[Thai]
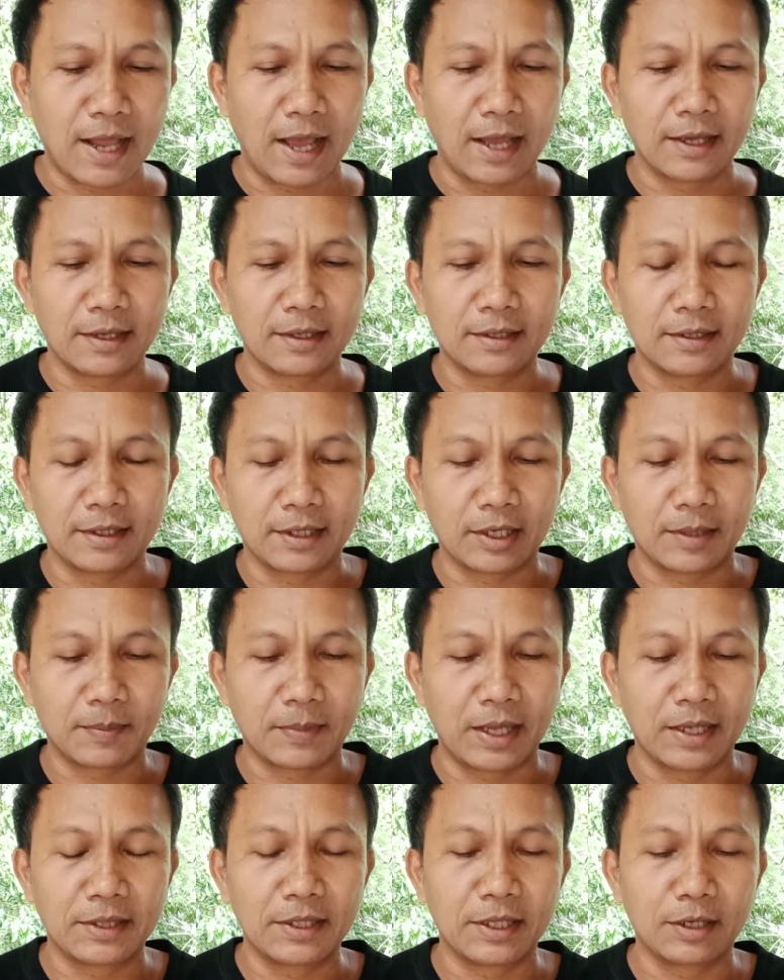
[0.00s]
ละนะครับ
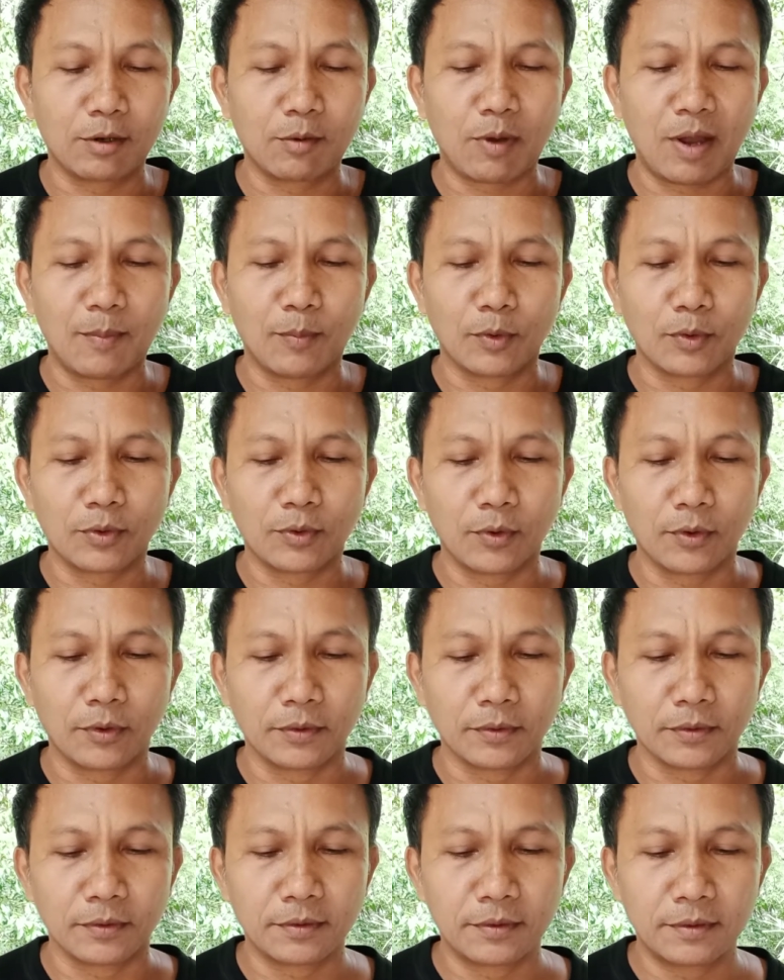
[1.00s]
ทันทีก็ความอดทน